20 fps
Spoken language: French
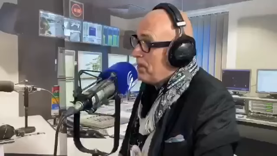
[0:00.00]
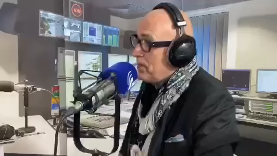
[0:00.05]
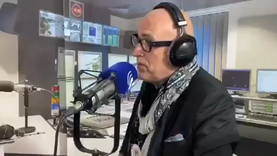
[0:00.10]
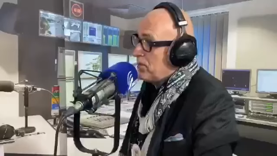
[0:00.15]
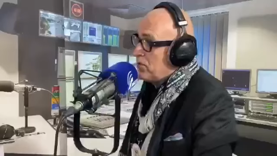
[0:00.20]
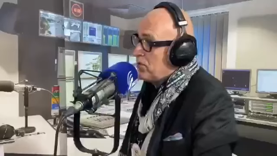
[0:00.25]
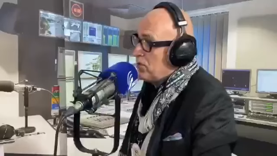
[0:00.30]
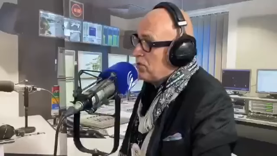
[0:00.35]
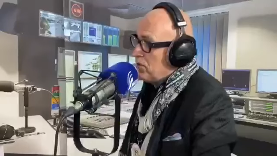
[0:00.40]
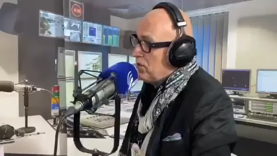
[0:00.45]
parce
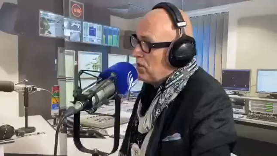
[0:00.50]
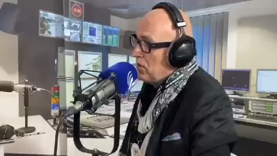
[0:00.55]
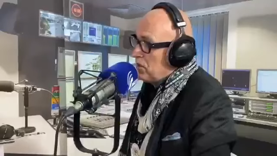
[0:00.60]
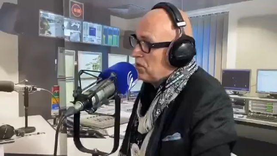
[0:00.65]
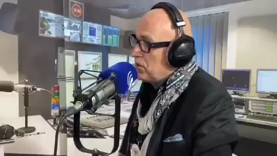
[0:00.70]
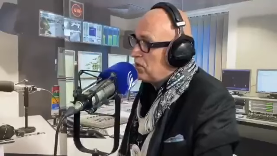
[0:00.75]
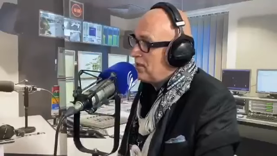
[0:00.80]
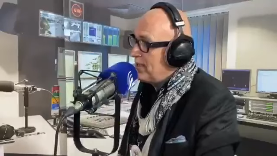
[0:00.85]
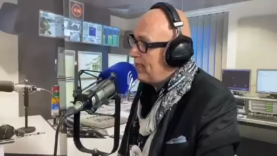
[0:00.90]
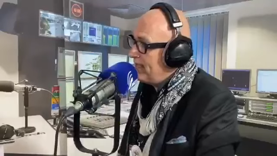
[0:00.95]
que je suis
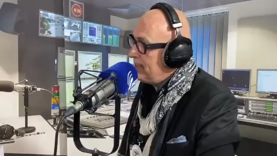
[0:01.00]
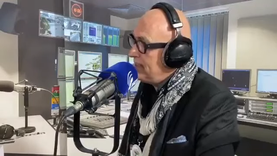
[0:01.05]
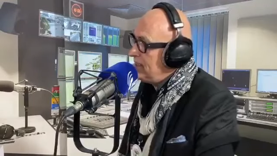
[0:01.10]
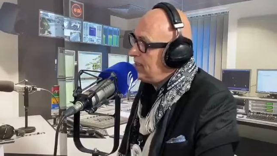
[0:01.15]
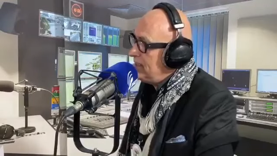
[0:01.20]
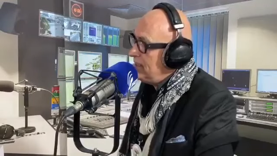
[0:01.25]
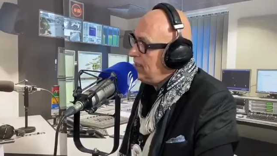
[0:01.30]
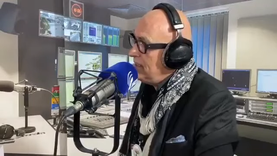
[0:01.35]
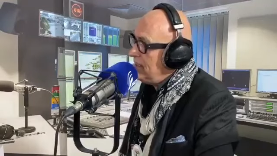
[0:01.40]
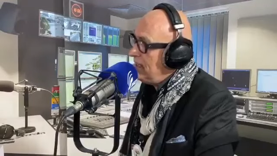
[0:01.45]
dans un
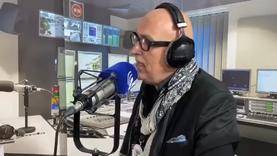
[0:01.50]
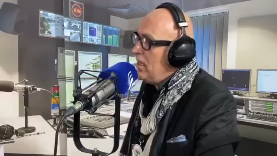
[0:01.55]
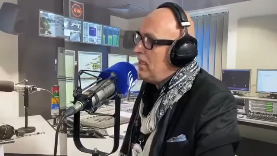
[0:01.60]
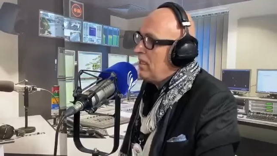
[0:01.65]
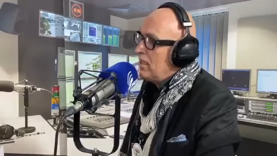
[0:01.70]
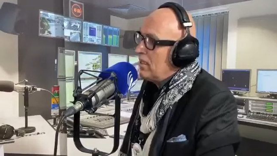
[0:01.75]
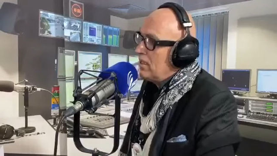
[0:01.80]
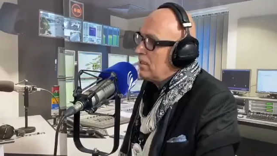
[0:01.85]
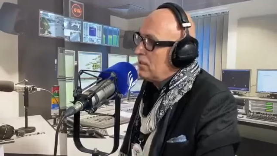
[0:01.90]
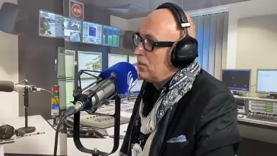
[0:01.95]
désir
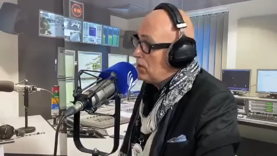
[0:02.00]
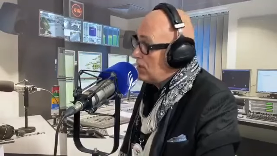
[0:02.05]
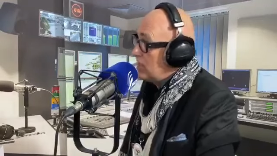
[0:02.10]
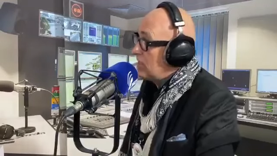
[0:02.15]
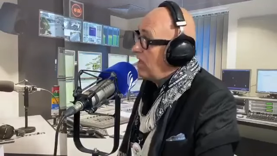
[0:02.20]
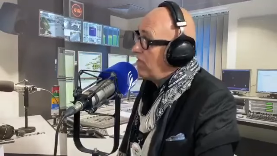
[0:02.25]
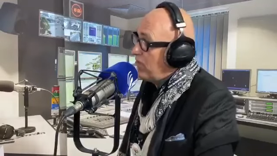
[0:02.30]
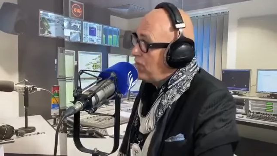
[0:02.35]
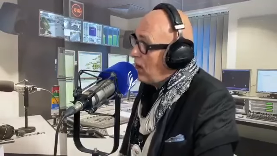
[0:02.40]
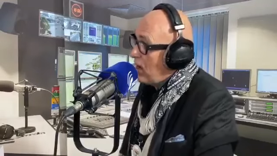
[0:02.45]
de
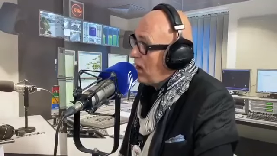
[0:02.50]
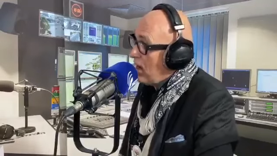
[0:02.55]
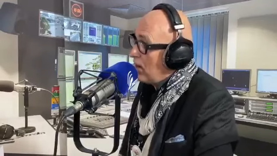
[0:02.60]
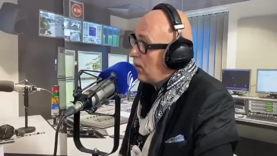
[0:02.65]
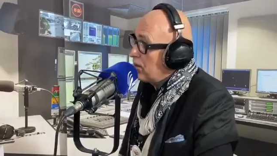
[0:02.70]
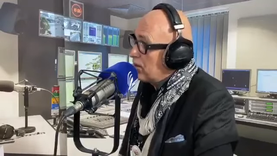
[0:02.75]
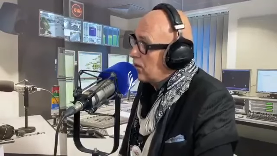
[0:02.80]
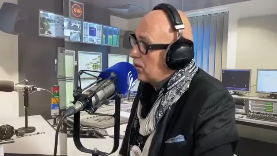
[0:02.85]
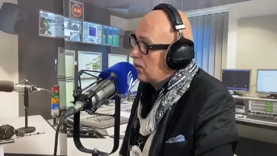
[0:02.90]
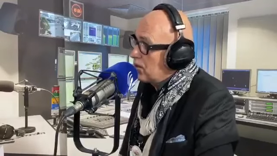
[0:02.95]
savoir
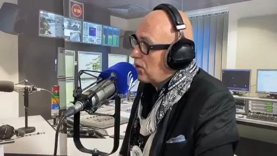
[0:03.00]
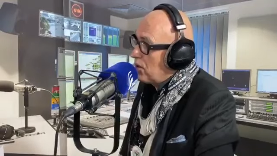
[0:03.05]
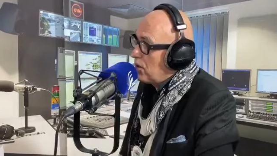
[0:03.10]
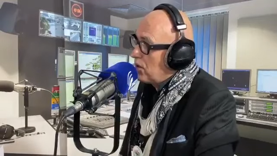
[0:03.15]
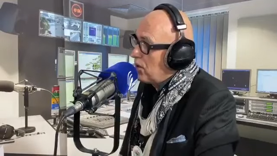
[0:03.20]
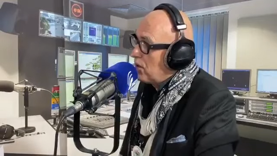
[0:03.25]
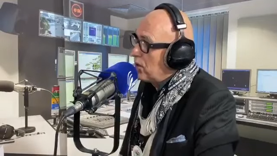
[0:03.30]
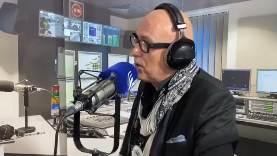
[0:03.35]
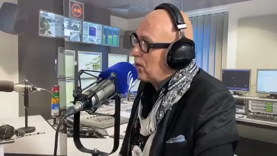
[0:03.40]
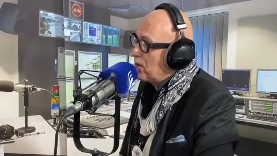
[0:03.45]
lorsque je
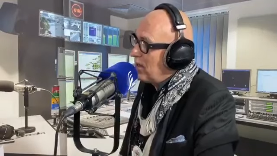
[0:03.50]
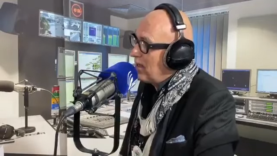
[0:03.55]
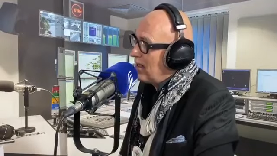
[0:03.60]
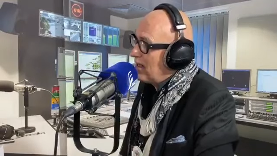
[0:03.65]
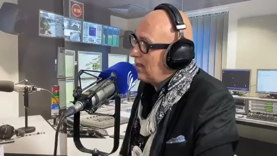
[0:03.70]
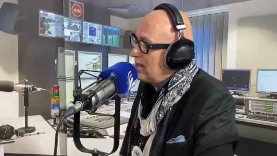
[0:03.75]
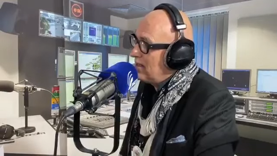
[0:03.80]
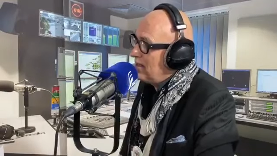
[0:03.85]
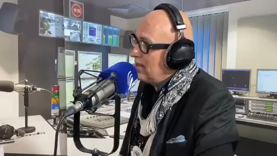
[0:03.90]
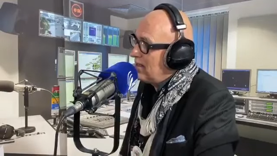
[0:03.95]
rencontre un
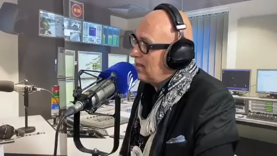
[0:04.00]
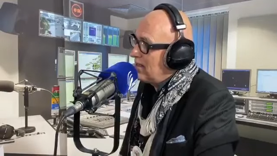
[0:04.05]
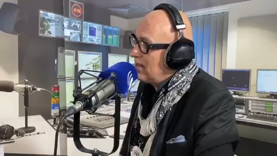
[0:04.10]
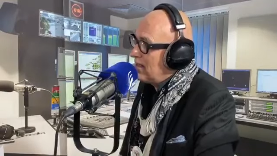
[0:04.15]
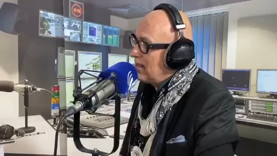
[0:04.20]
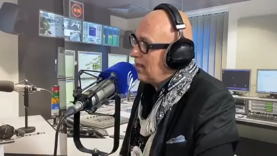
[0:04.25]
artiste.